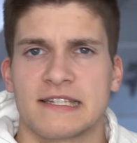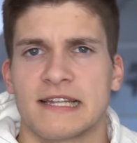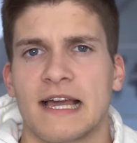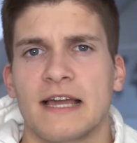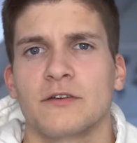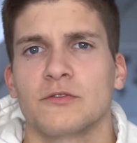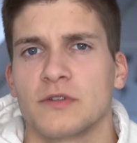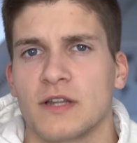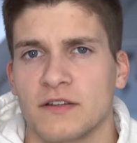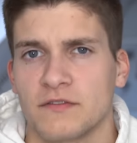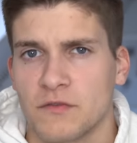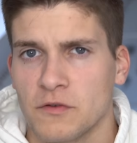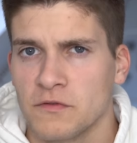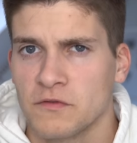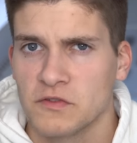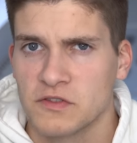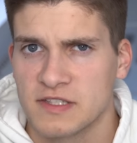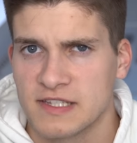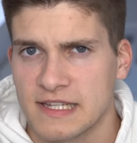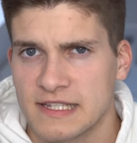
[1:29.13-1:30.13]

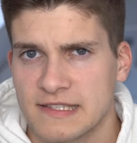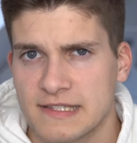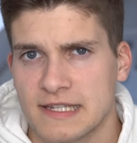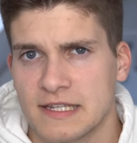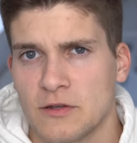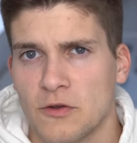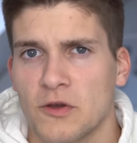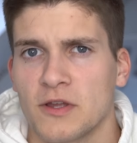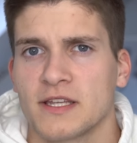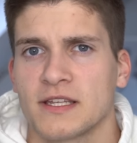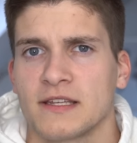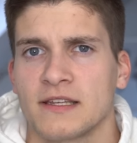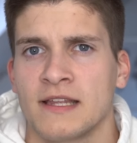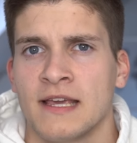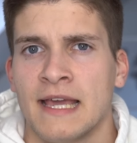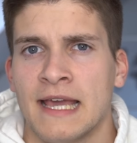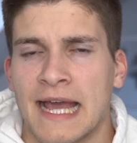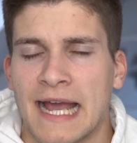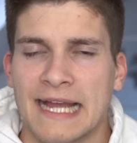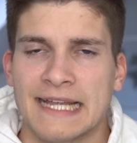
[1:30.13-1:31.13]
365 Leuten
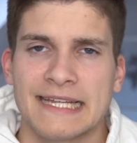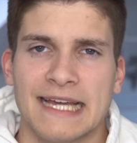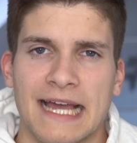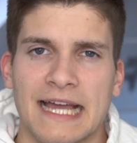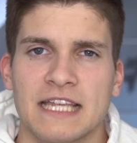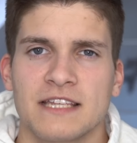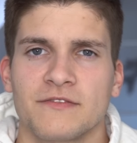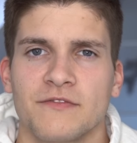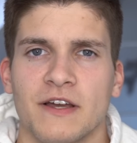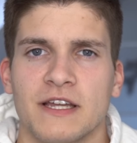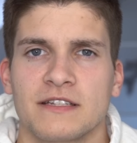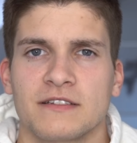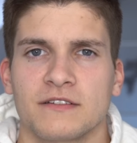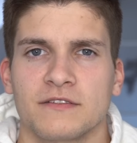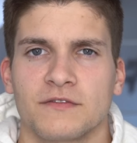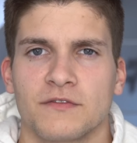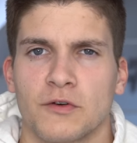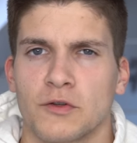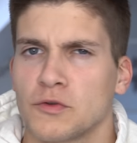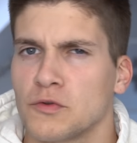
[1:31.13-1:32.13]
eine
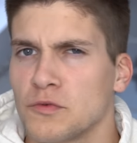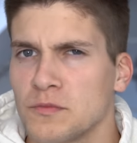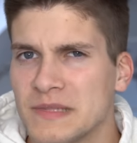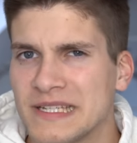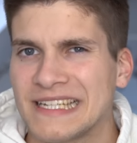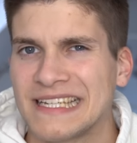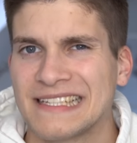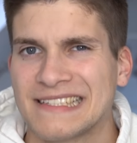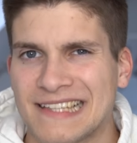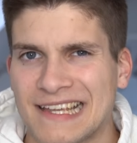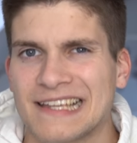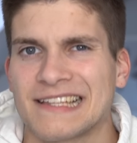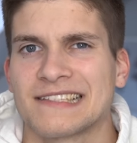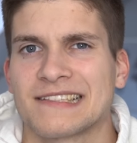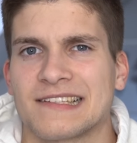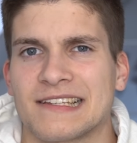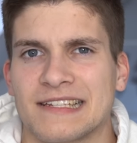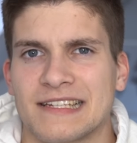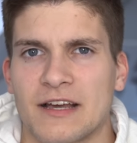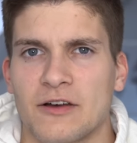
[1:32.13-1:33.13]
Reichweite von um die
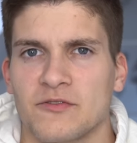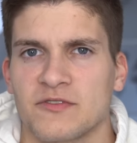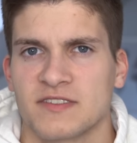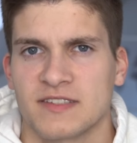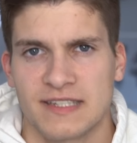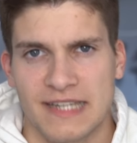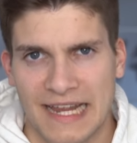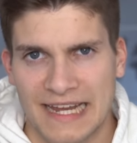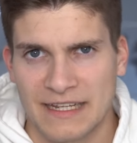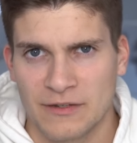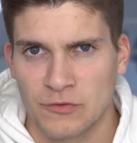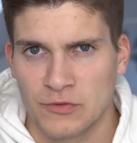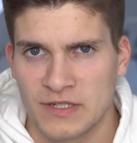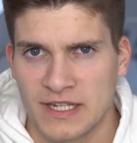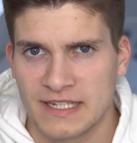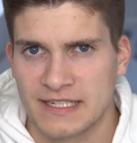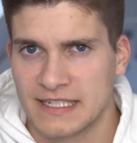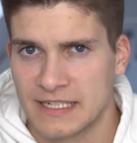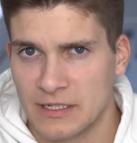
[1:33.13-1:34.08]
16.100